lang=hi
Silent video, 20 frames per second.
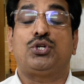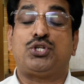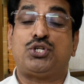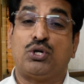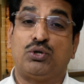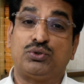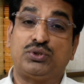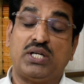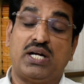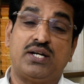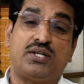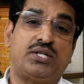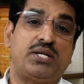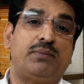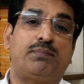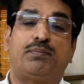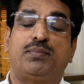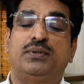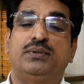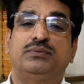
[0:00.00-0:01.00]
चौथा
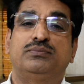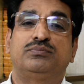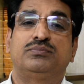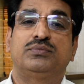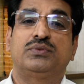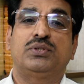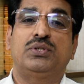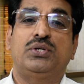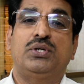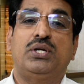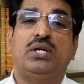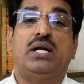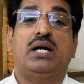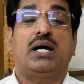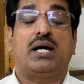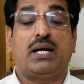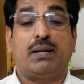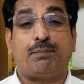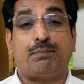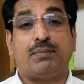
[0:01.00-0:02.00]
टिप
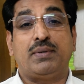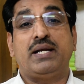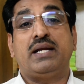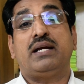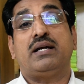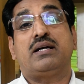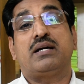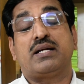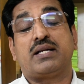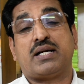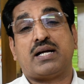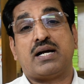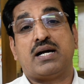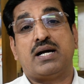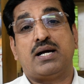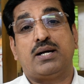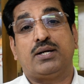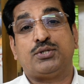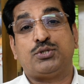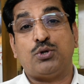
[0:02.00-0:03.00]
अपने घर का
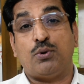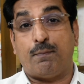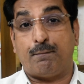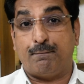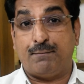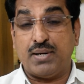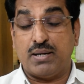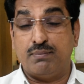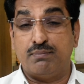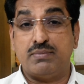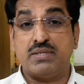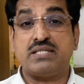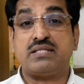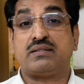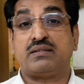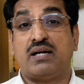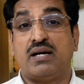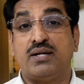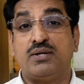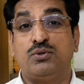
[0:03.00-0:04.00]
जो ब्रह्म
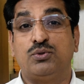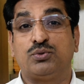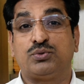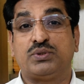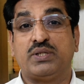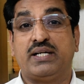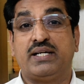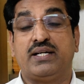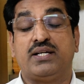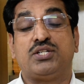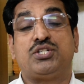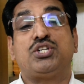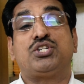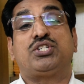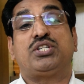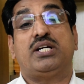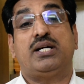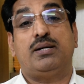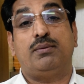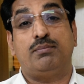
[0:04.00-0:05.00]
स्थान होता है
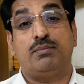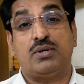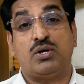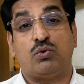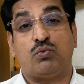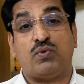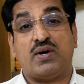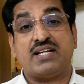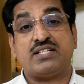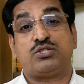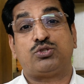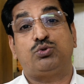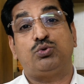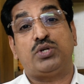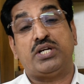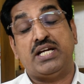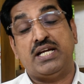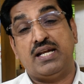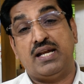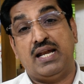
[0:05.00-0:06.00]
जिसे हम वास्तु
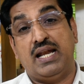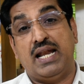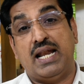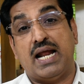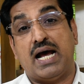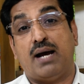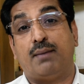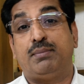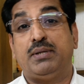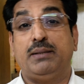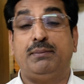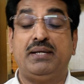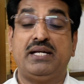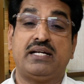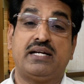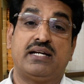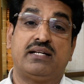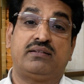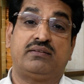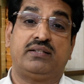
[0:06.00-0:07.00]
की नाभि भी
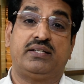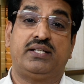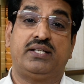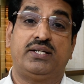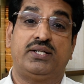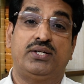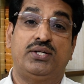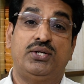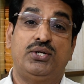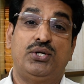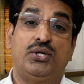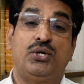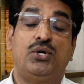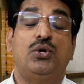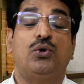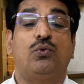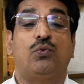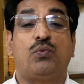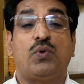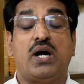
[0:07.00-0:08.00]
कहते हैं
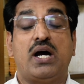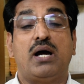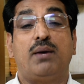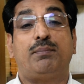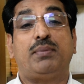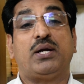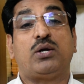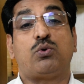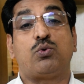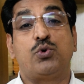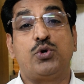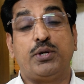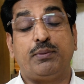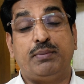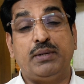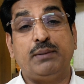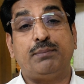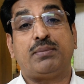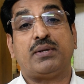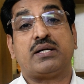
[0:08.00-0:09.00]
वहां पे कोई
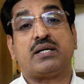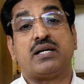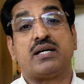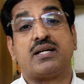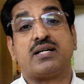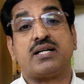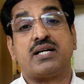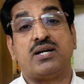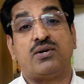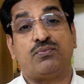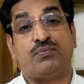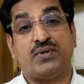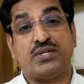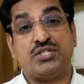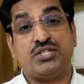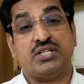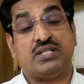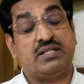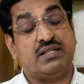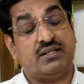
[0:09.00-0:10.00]
भी प्रकार का
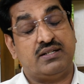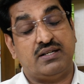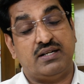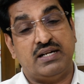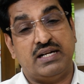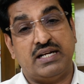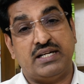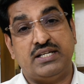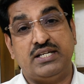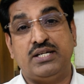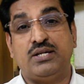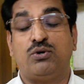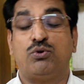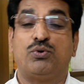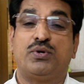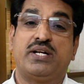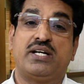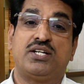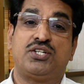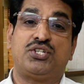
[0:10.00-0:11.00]
वजन नहीं
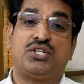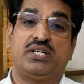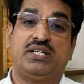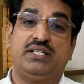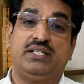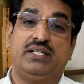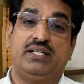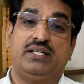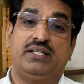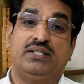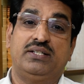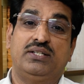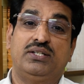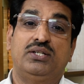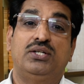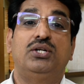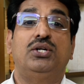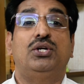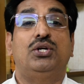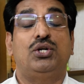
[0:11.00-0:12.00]
होना चाहिए
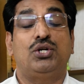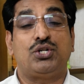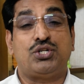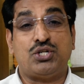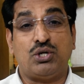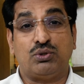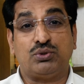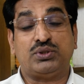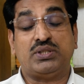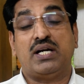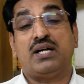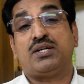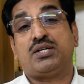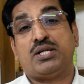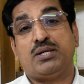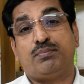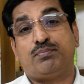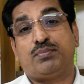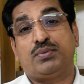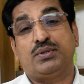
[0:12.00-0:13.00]
चौथा
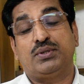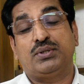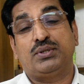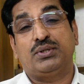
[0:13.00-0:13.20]
टिप